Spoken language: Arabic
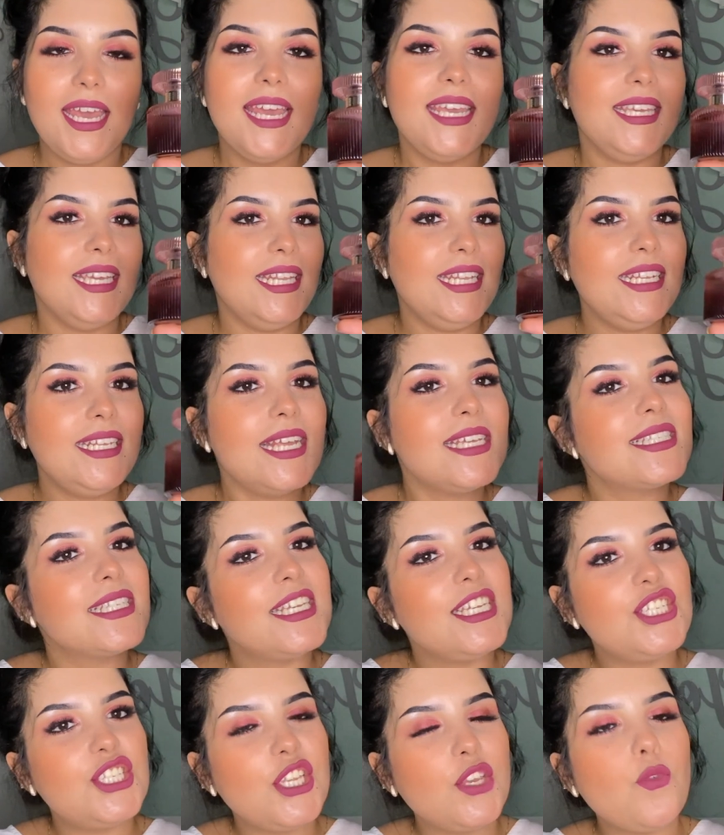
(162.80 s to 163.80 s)
يعني الناس
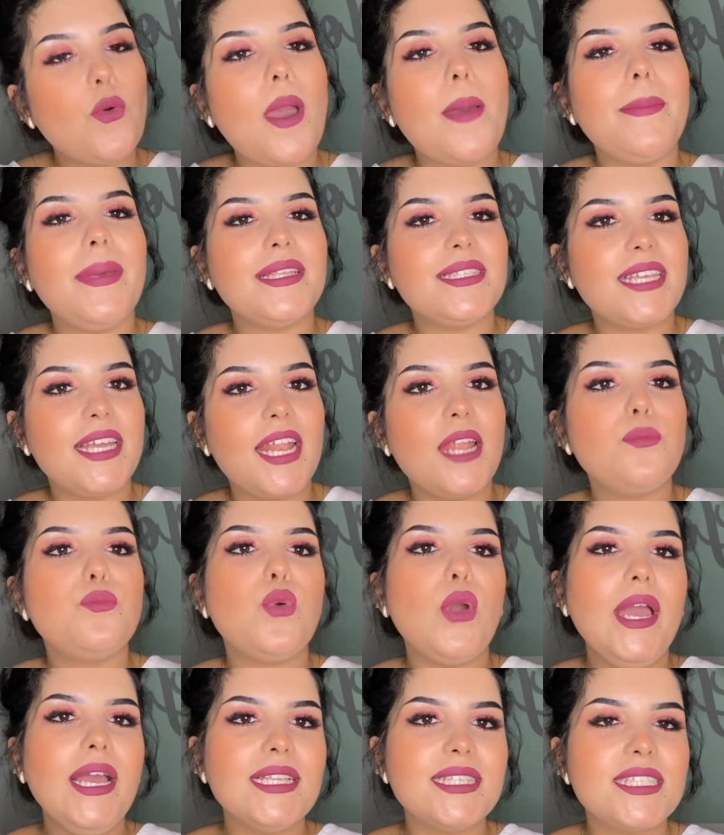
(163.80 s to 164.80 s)
كيشريوها مثلا
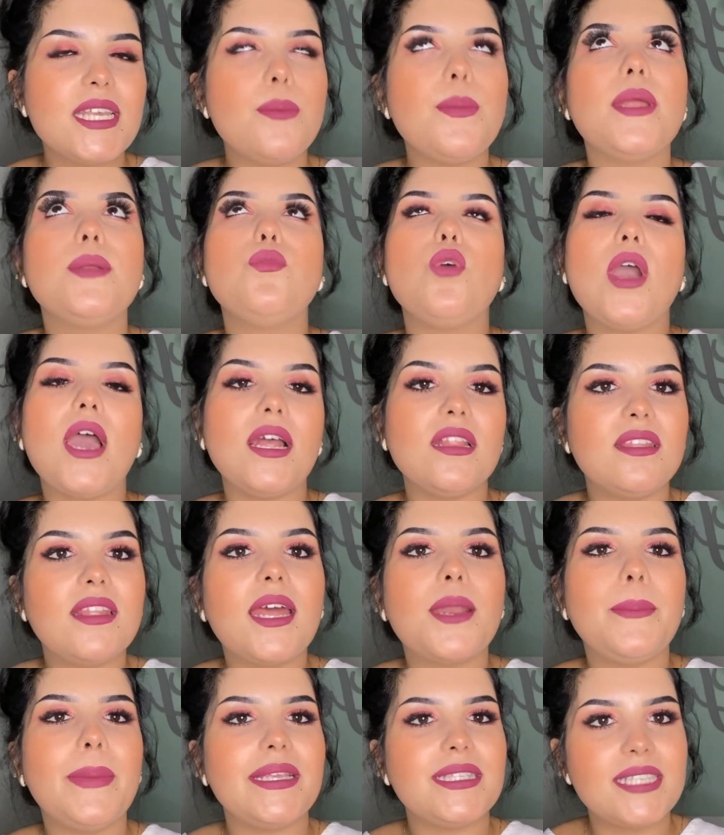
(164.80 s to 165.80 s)
بواحد الثمن
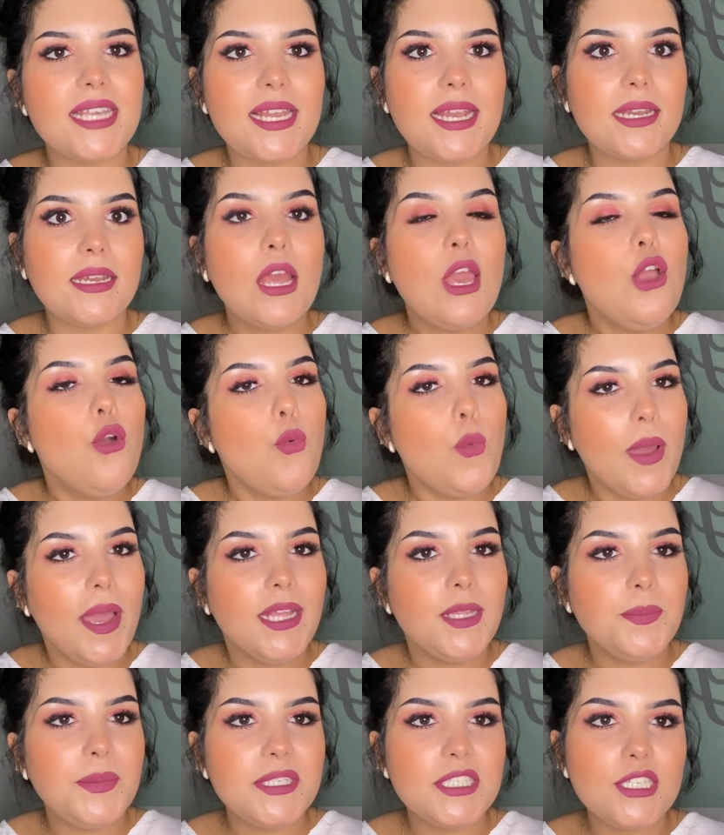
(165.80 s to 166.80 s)
مقدر مثلا
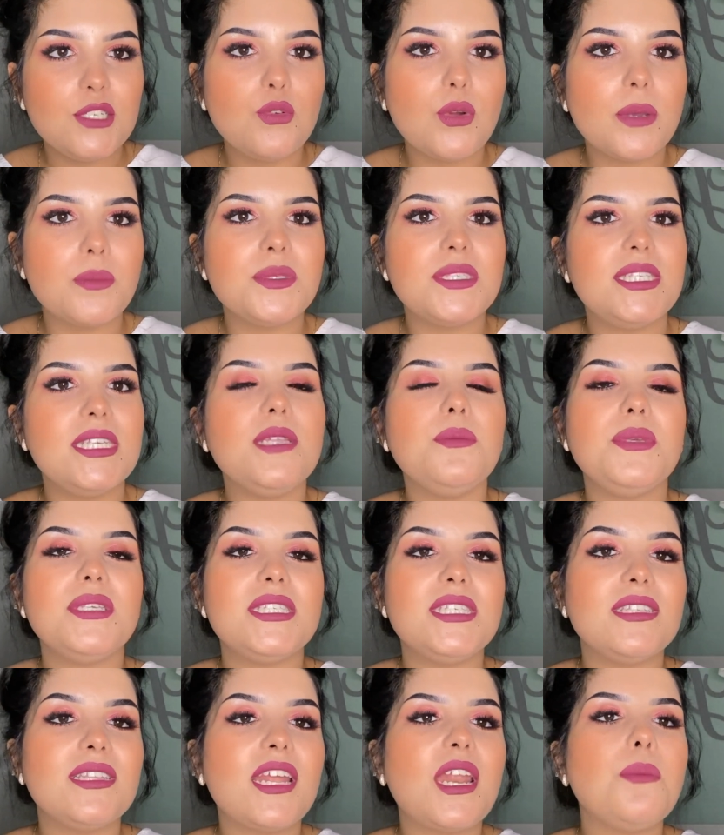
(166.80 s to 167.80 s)
واحد 250
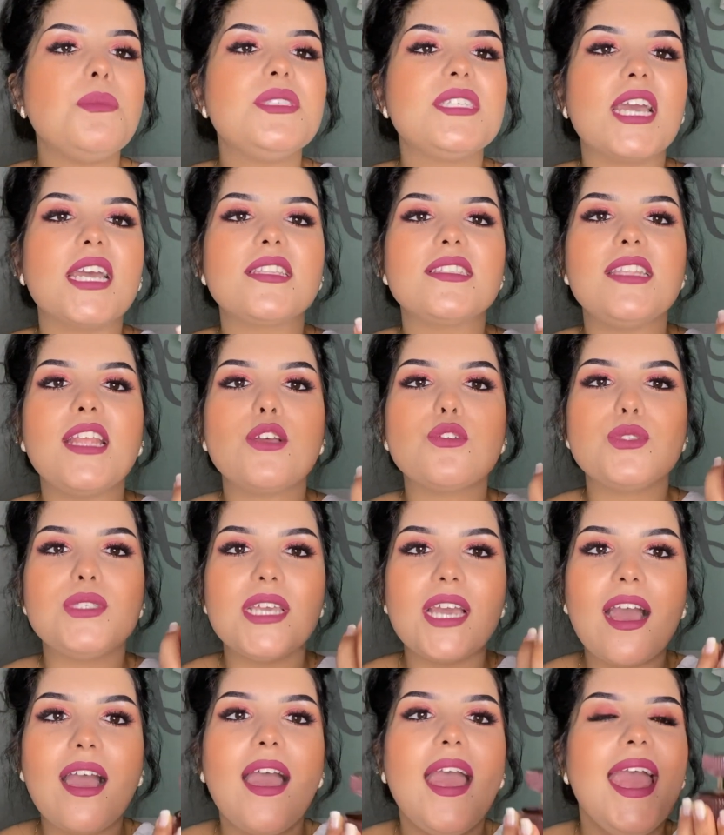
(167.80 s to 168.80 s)
200 درهم تي
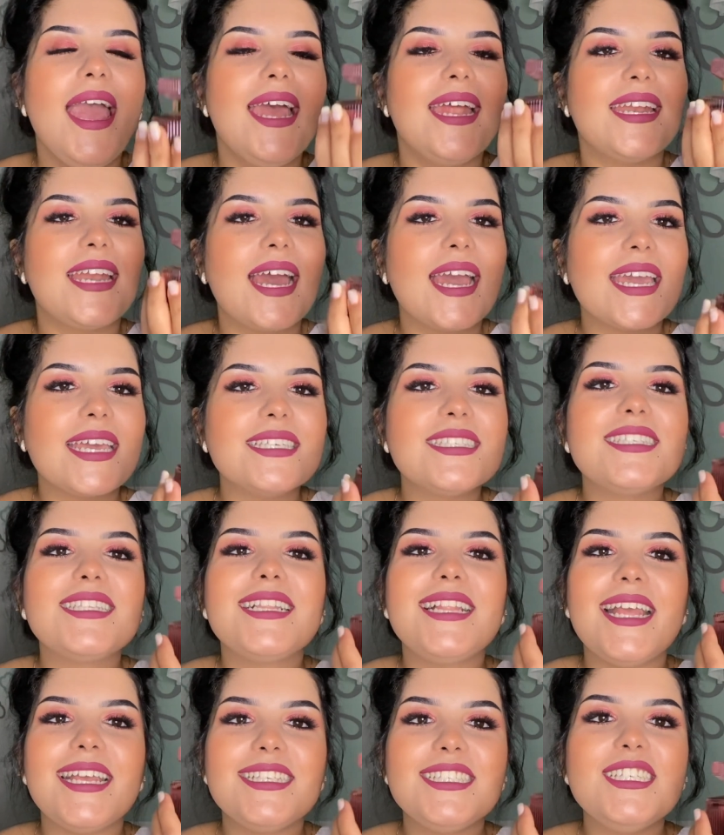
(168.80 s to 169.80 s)
غتاخديها ناقص
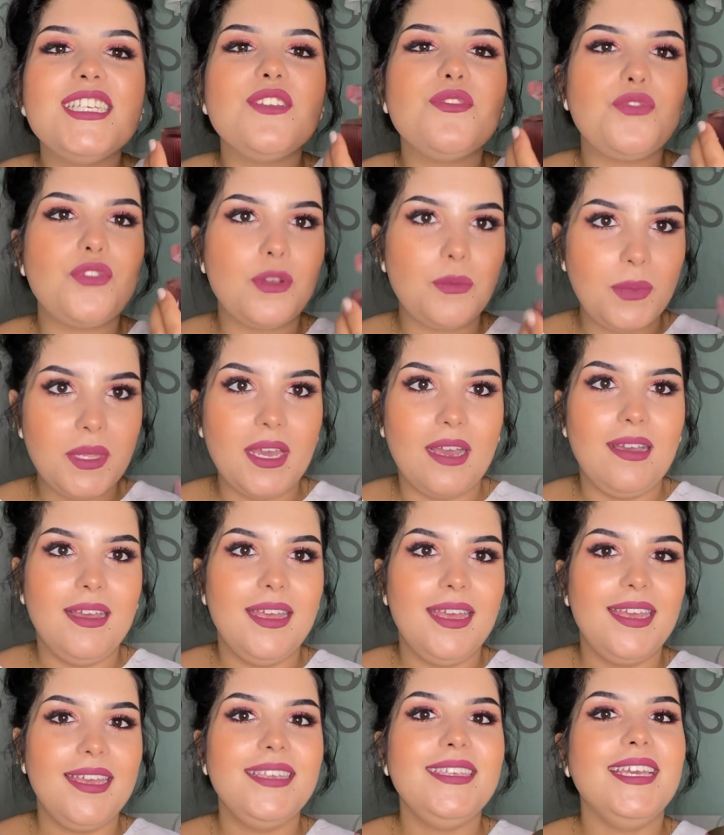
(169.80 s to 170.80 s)
30%
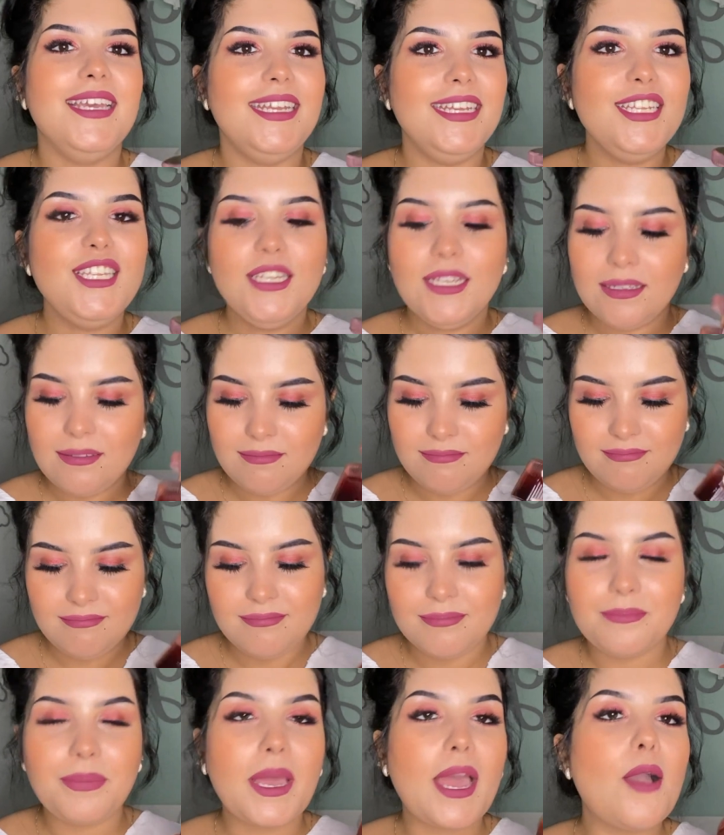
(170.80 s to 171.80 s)
يعني
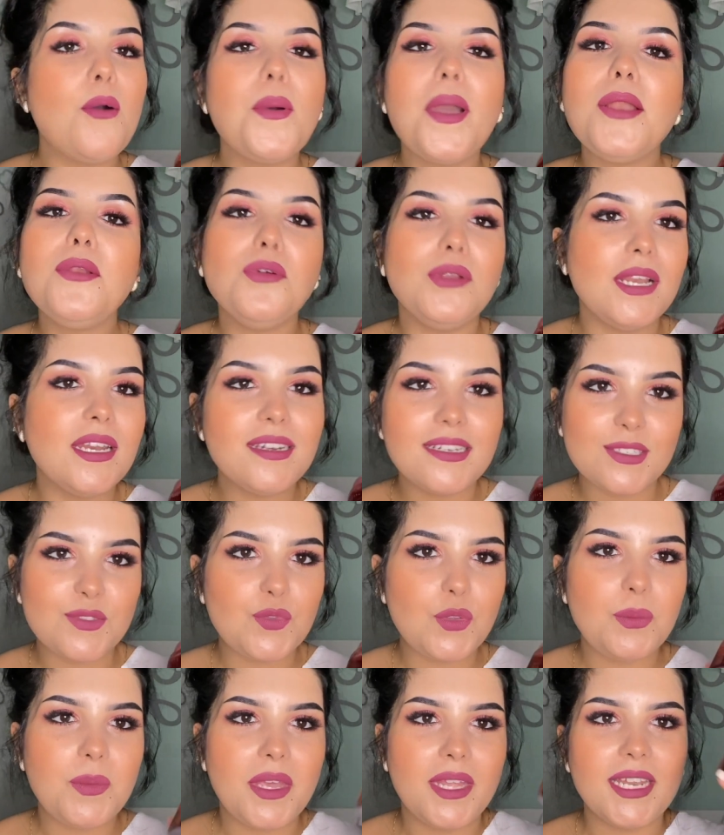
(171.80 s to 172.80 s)
بقى والو على النص في
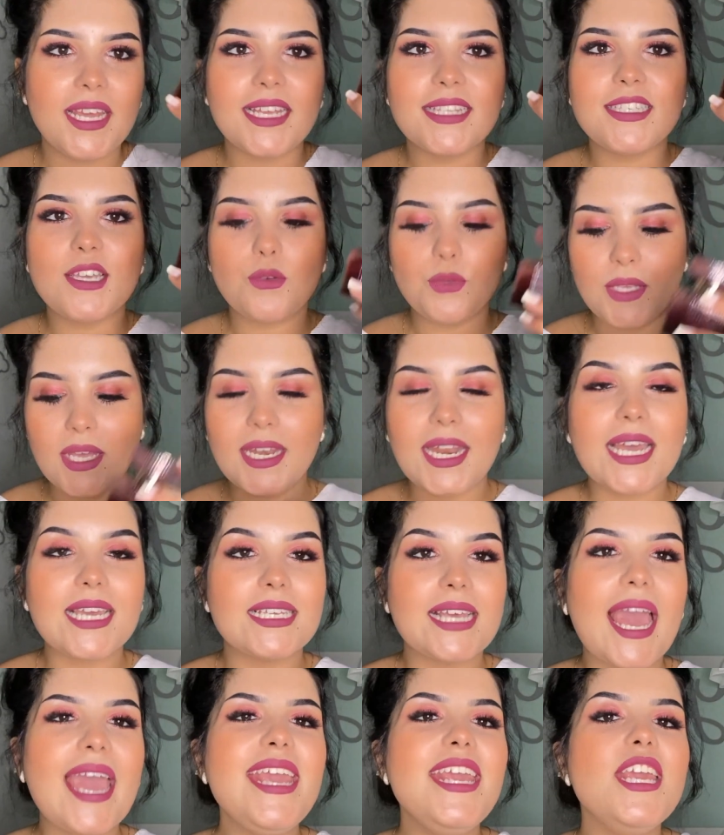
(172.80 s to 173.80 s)
المية يعني غتاخديها ناقص
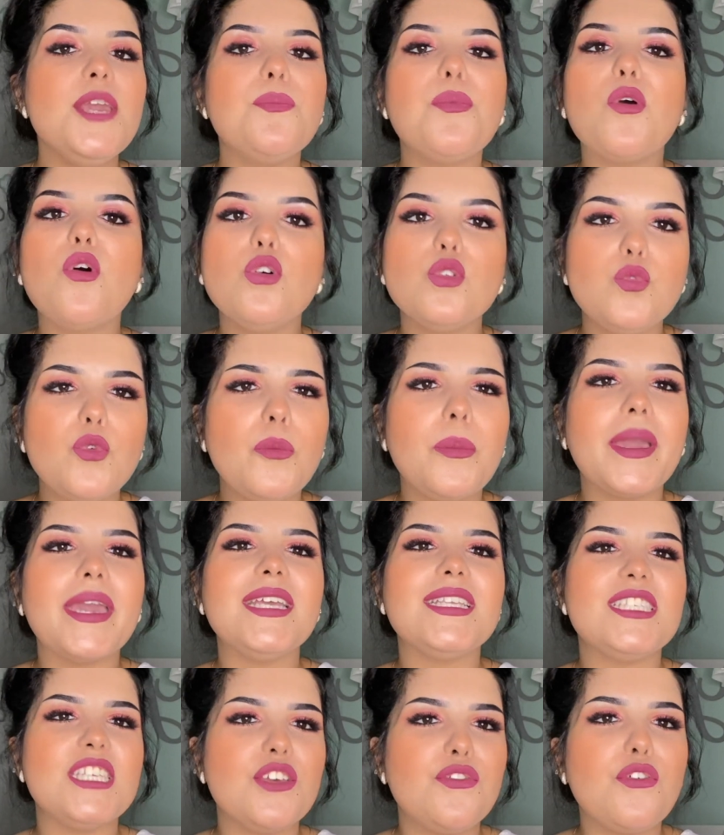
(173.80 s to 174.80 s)
اي برودوي
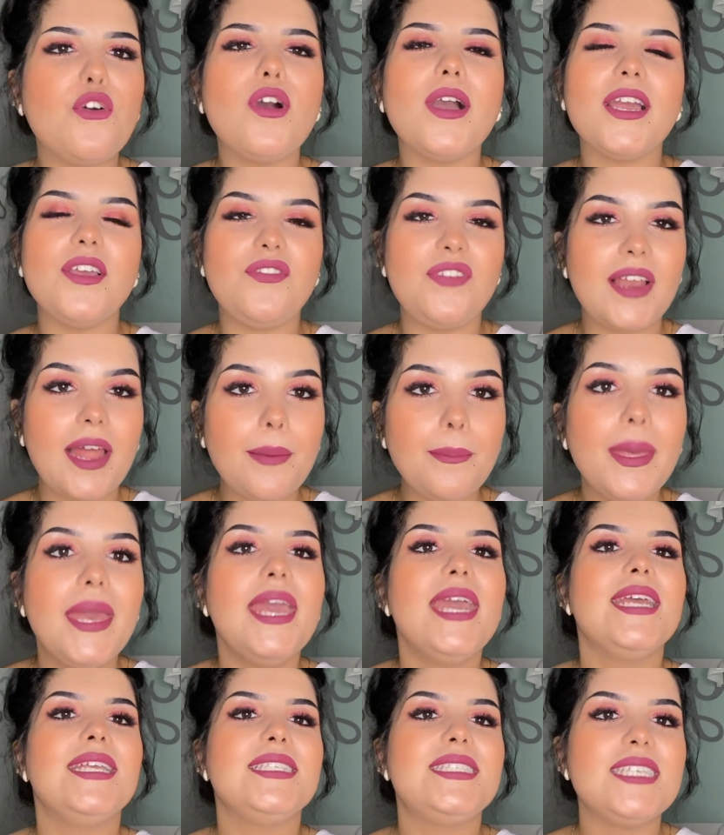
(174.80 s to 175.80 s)
بغيتي في اوريفلام
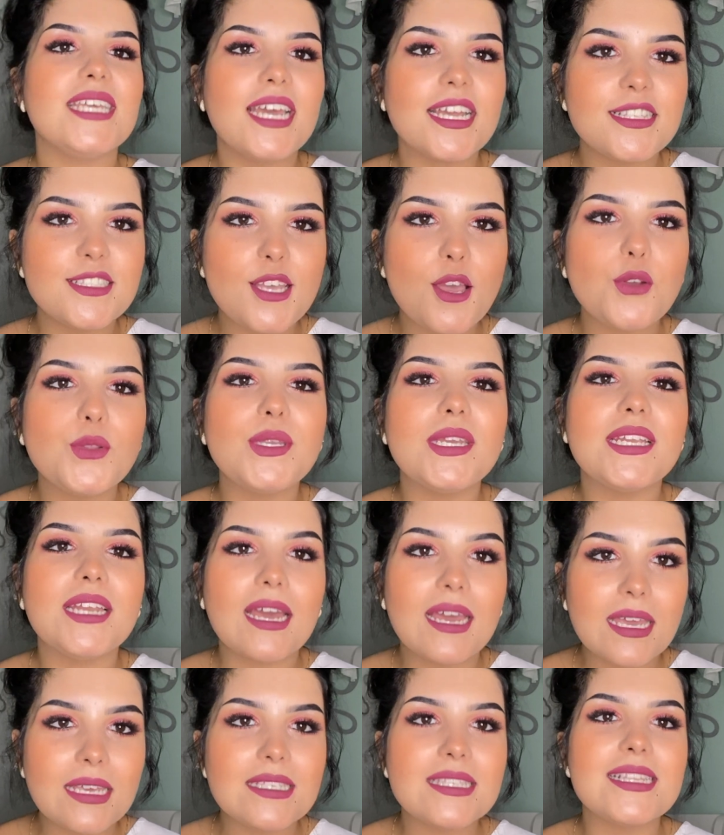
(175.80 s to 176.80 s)
انت غتاخديه
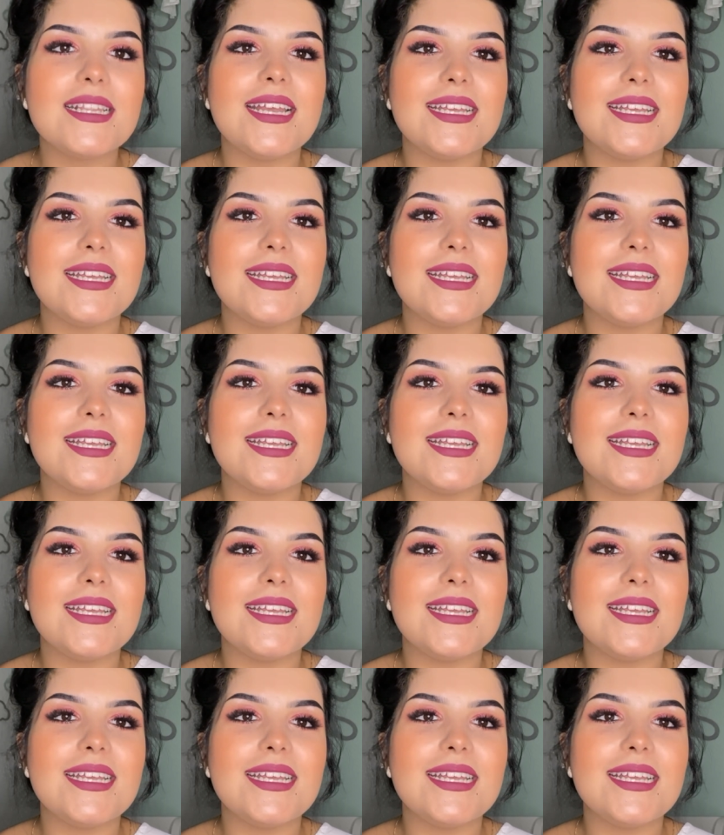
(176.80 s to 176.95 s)
ناقص 30%